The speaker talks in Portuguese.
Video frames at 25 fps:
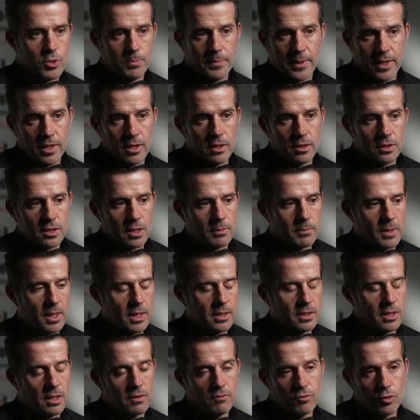para ele
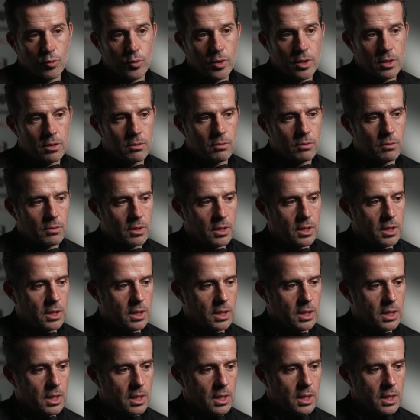também, tem evoluído
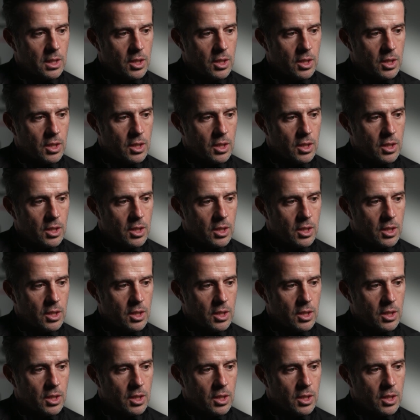e,